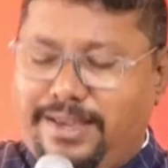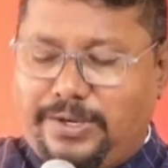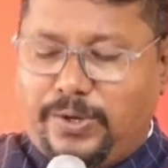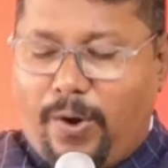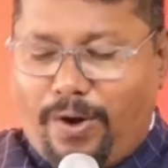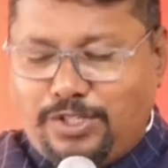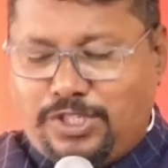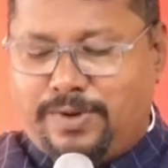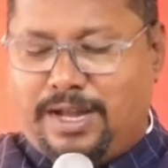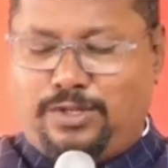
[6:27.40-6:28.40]

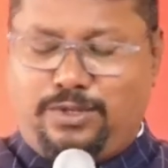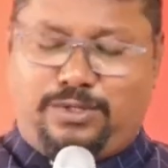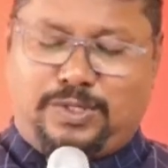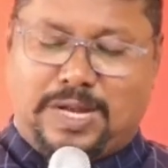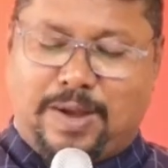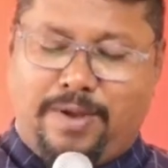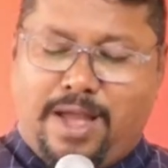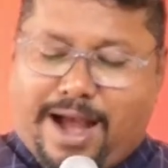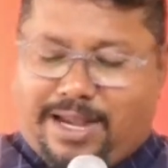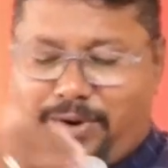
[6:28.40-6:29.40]
యహోశివాను చూస్తున్నాం
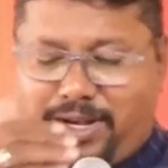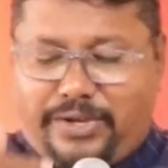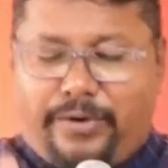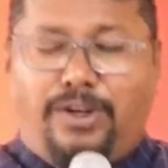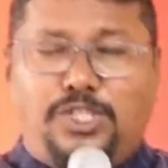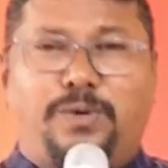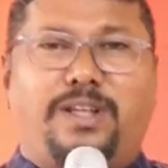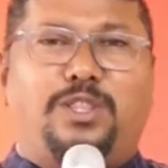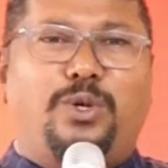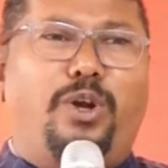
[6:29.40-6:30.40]
అటువంటి యహోశివ
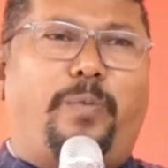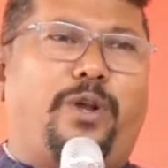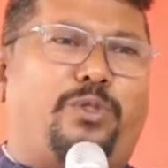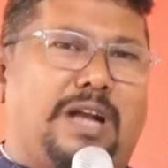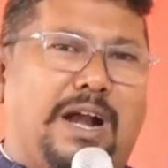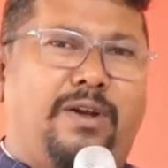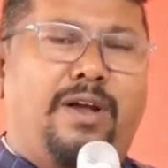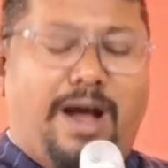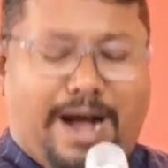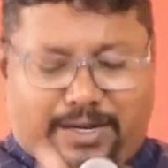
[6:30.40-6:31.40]
దిగులు పడుతున్నాడు
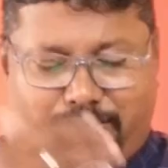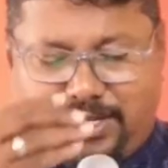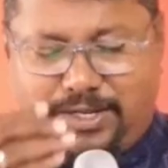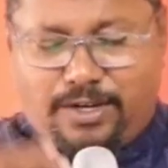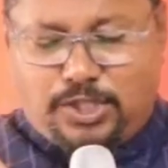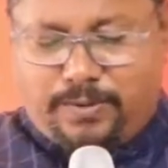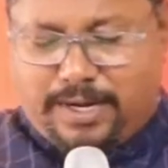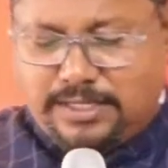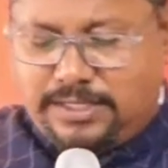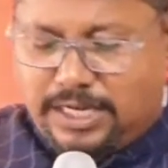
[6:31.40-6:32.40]
అటువంటి యహోశివ
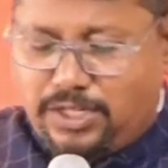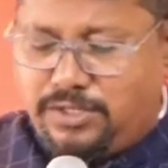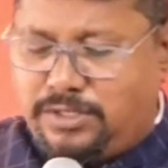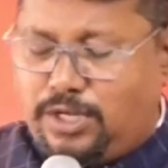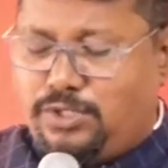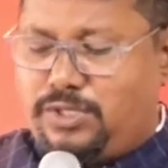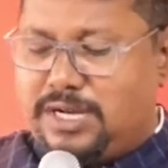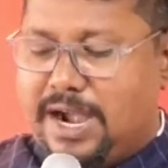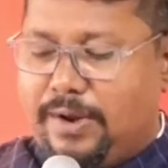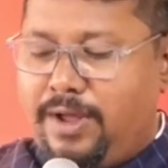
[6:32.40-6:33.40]
జడు
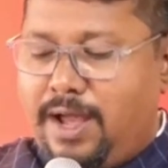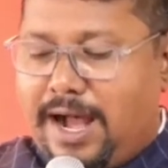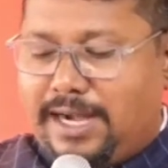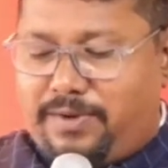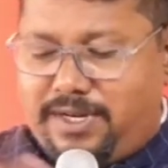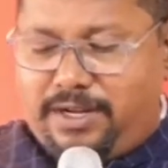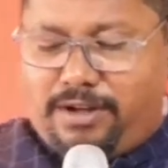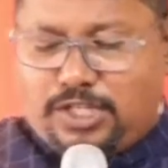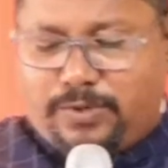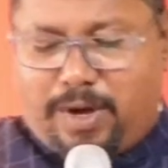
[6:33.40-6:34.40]
జడుస్తున్నాడు అటువంటి
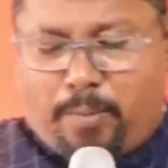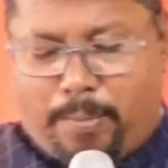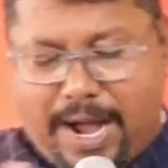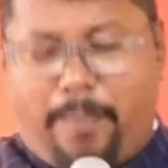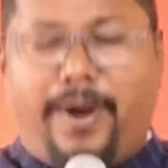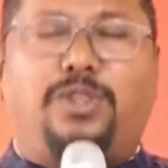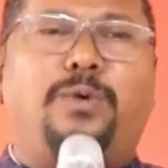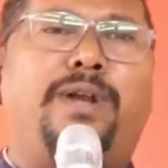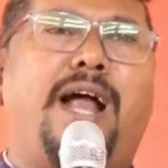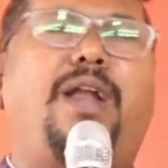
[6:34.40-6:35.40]
యహోశివ భయపడుతూ
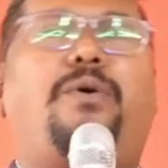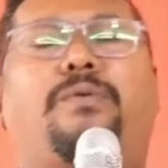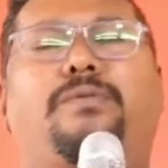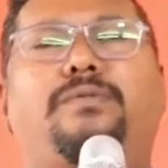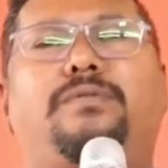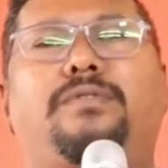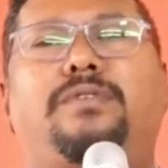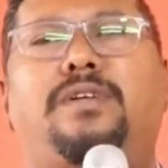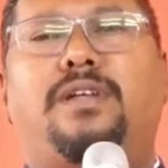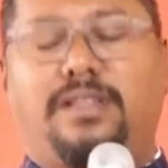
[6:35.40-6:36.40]
ఉన్నాడు
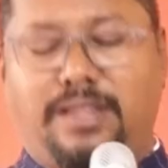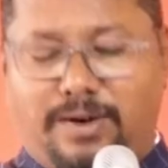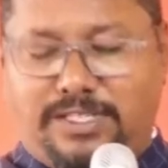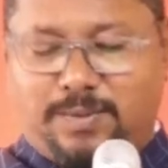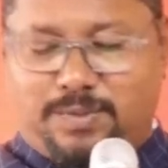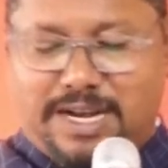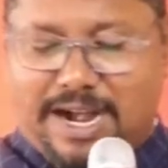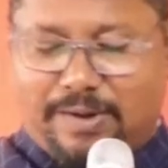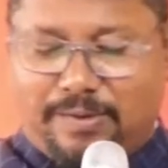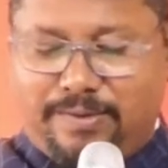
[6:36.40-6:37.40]
దేవుడు
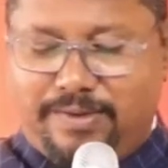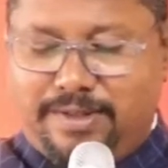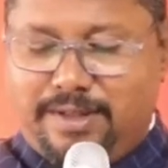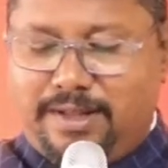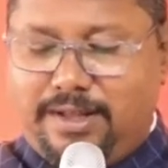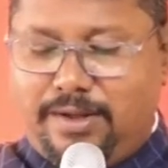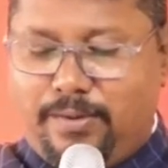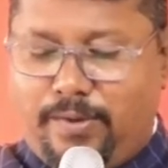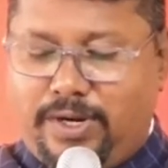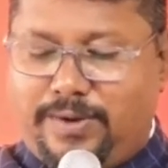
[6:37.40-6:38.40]
చెప్తున్నాడు
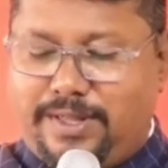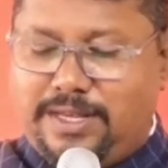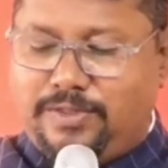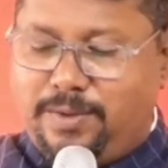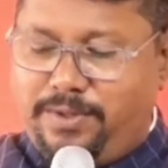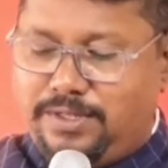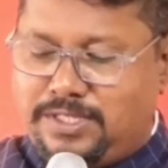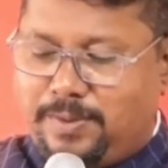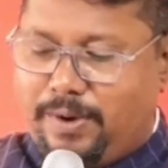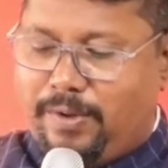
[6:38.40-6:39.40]
ఒకటో అధ్యాయం తొమ్మిది
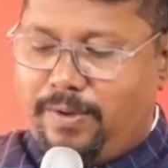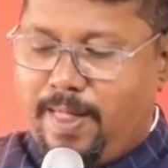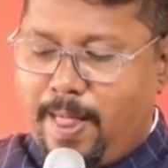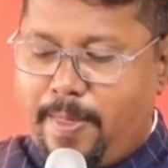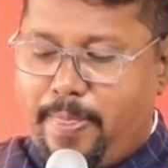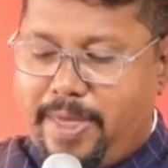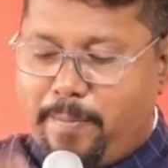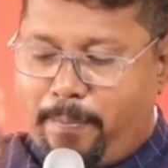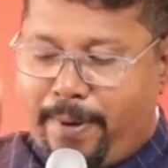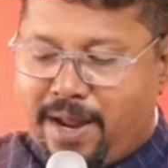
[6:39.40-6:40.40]
వచ్చినంలో
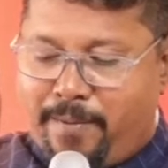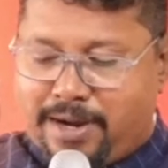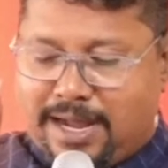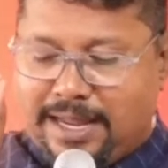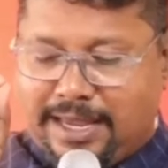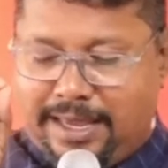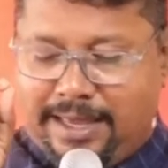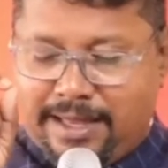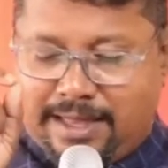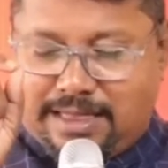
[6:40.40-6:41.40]
నిబ్బరము కలిగి
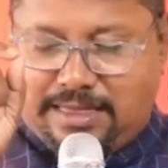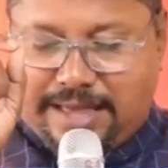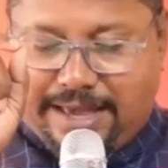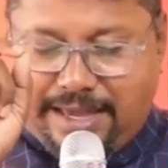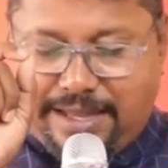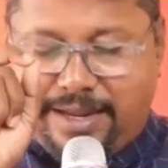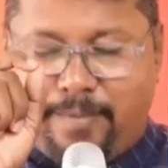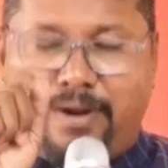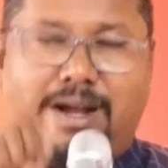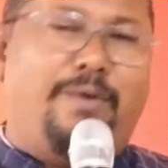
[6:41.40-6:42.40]

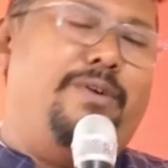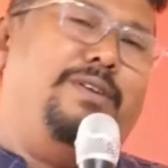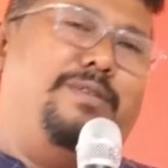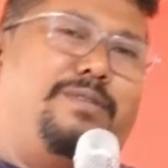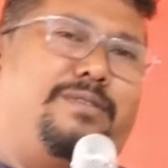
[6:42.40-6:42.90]
ధైర్యముగా ఉండు